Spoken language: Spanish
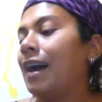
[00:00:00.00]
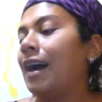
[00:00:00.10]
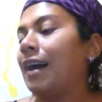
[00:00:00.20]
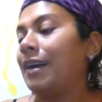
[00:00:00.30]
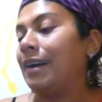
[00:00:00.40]

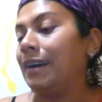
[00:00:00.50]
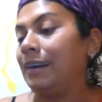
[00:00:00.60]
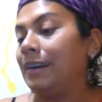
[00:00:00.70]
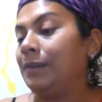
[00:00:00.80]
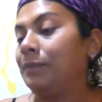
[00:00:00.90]

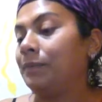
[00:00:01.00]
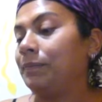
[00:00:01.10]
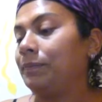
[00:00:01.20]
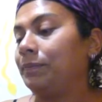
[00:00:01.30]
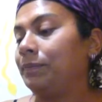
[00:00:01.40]
Ajá
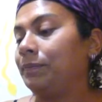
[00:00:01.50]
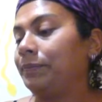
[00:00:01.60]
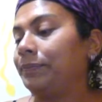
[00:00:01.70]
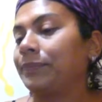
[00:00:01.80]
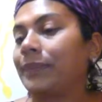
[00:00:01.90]

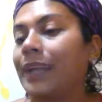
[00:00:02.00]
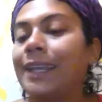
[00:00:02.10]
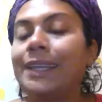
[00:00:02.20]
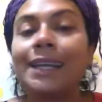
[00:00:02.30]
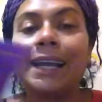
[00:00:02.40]

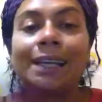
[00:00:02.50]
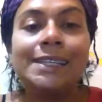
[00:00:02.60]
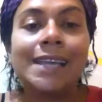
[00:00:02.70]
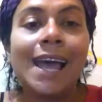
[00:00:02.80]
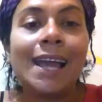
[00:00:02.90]
hay que
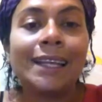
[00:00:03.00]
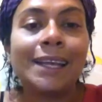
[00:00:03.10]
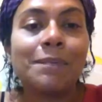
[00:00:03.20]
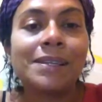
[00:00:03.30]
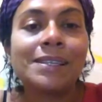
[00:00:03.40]
callar, hay
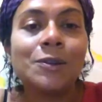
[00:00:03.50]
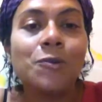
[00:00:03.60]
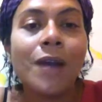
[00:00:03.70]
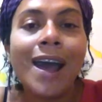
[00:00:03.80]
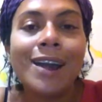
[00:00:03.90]
que
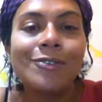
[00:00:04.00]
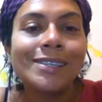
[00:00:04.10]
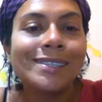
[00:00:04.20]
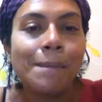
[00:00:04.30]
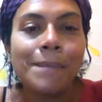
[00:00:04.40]
apaciguar
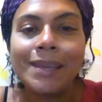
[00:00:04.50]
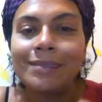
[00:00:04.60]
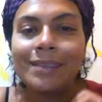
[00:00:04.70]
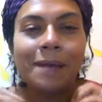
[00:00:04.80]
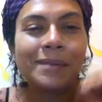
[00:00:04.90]
nuestra
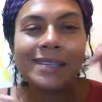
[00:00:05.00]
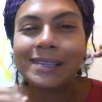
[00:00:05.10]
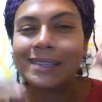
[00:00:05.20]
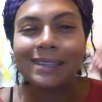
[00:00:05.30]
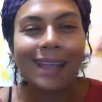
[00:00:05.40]
mente. A
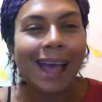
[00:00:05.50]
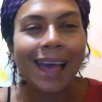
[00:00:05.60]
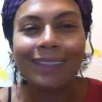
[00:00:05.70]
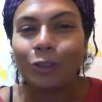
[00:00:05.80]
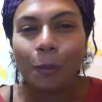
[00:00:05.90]
veces de
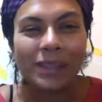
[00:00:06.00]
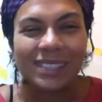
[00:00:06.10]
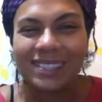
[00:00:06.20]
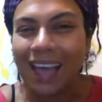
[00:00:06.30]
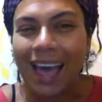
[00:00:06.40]
tanto
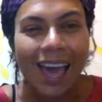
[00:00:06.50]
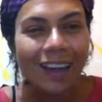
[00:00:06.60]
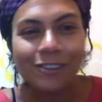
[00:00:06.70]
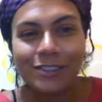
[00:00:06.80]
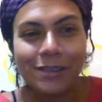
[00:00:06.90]

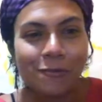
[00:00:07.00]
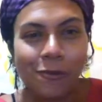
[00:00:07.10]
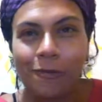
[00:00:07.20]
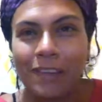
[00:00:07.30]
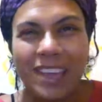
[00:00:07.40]
pensar nos
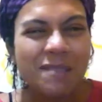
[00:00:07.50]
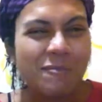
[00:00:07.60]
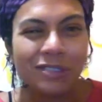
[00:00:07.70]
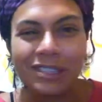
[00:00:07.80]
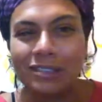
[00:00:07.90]

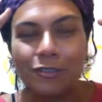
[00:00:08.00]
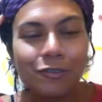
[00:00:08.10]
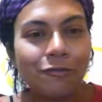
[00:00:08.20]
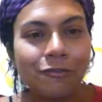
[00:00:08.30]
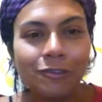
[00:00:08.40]
envolvemos y nos
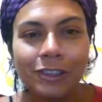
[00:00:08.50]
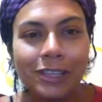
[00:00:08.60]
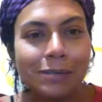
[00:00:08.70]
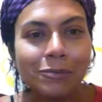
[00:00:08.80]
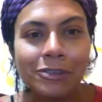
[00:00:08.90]

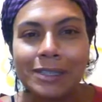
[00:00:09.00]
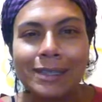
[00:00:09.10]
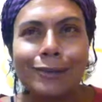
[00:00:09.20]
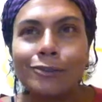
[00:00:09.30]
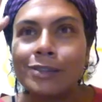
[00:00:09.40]
confundimos y
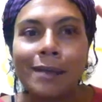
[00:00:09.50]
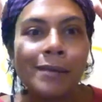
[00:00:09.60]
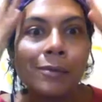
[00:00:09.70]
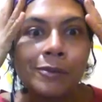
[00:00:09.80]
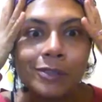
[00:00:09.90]
ya no
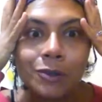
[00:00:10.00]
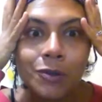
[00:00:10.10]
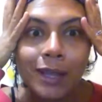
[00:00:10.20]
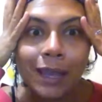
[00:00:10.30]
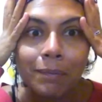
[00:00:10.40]
sabemos
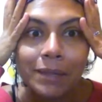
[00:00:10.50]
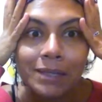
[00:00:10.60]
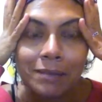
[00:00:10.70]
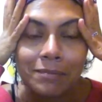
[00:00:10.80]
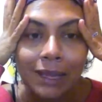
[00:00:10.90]
qué
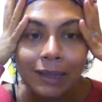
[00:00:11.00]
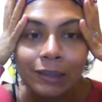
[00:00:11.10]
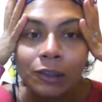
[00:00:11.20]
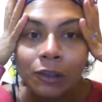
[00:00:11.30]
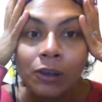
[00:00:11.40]

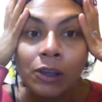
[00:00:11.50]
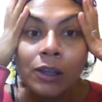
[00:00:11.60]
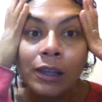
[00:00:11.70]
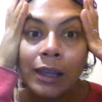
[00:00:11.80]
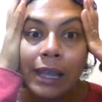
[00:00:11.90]
pensamiento
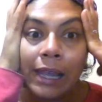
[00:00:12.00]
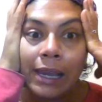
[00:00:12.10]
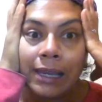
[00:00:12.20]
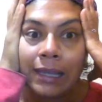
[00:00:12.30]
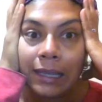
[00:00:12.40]

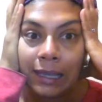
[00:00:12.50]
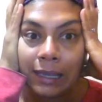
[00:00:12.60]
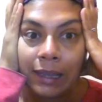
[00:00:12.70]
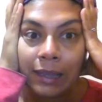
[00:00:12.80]
elegir.